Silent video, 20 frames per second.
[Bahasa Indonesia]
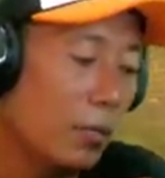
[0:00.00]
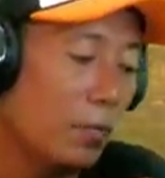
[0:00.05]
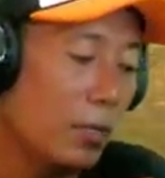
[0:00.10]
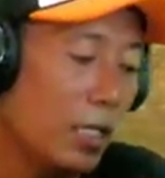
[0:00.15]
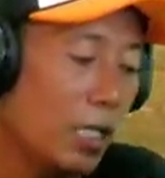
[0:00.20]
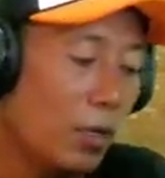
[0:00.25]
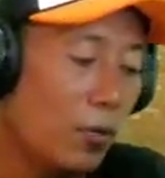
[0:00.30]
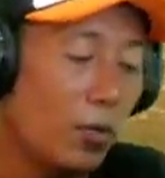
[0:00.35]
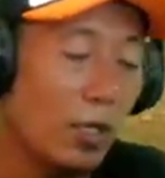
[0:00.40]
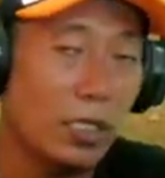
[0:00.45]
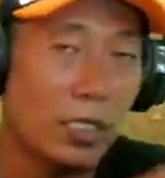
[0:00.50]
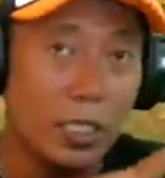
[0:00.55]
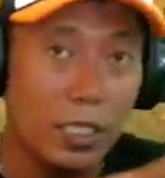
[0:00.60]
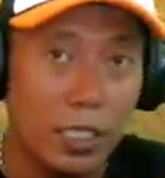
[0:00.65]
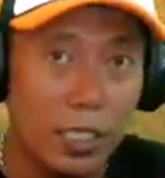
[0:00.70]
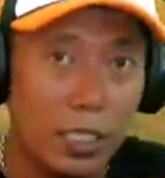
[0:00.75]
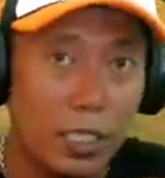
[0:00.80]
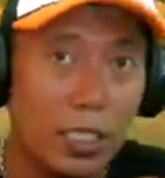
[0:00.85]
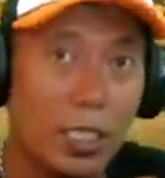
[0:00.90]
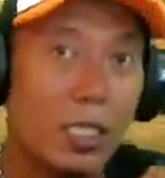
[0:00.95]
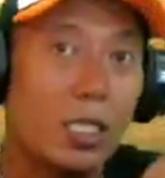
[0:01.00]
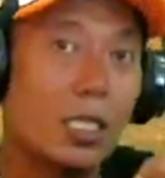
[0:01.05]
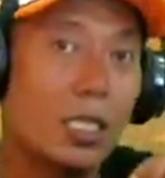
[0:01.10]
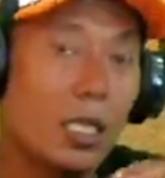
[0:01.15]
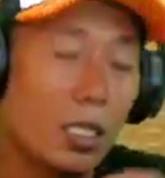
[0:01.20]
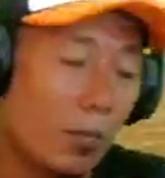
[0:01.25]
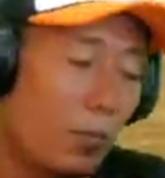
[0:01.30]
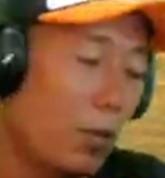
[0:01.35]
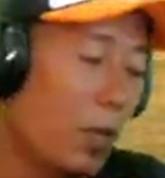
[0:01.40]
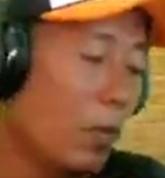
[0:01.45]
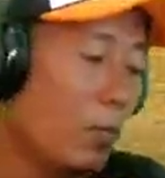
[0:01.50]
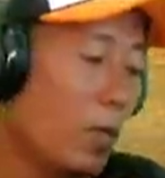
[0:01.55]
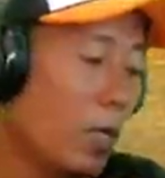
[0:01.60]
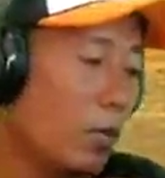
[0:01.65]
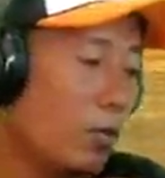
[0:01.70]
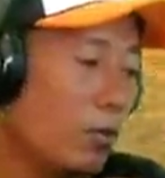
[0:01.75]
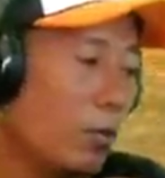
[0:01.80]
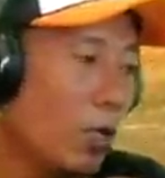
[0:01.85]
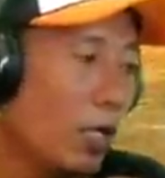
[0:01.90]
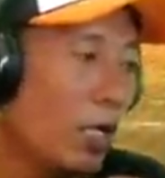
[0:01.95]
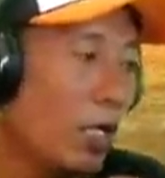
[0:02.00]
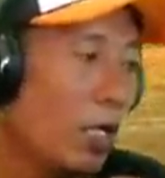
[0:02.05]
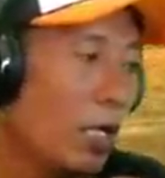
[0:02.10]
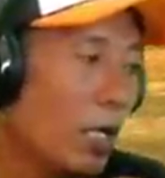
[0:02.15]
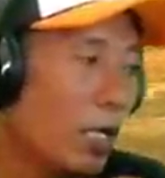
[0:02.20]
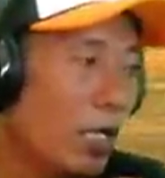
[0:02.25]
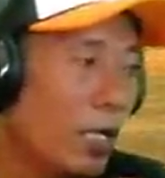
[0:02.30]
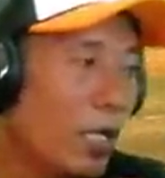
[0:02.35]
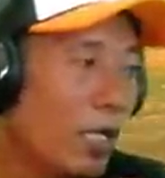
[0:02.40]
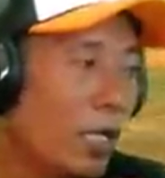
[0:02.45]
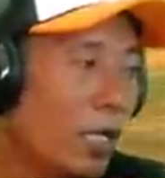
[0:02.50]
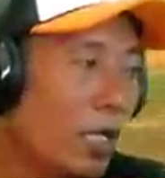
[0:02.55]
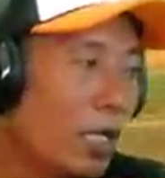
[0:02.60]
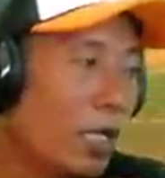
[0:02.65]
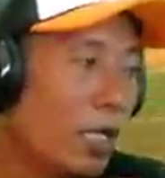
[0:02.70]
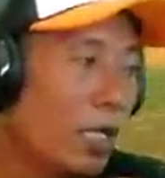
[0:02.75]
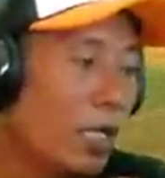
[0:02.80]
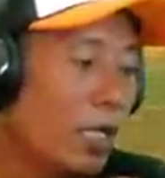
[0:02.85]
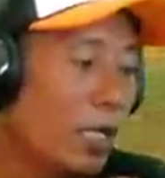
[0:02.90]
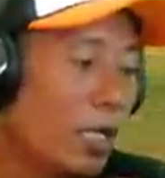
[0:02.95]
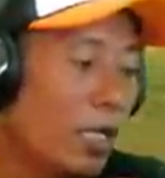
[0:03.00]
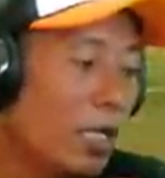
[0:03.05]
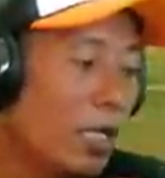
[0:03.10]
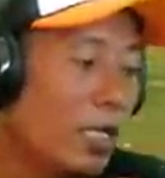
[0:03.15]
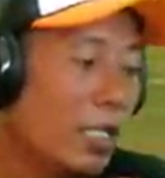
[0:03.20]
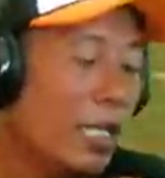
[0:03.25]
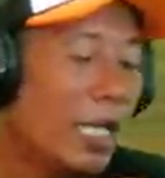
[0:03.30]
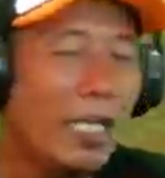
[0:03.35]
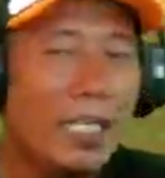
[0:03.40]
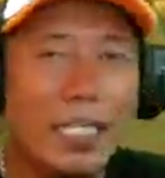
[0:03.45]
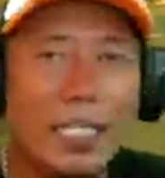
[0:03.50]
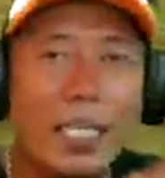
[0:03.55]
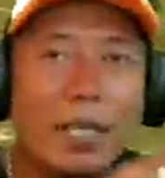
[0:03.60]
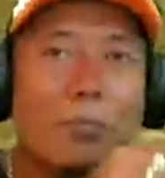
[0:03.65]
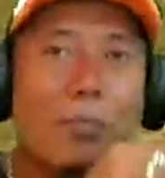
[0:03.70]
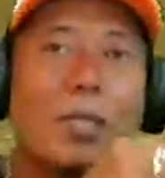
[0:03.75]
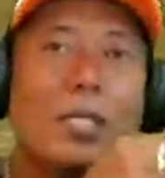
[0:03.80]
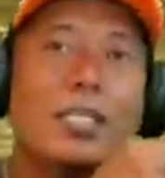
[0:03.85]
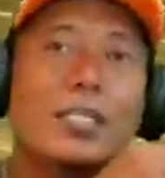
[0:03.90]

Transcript: melewati gerbang Madura. Nah ini yang paling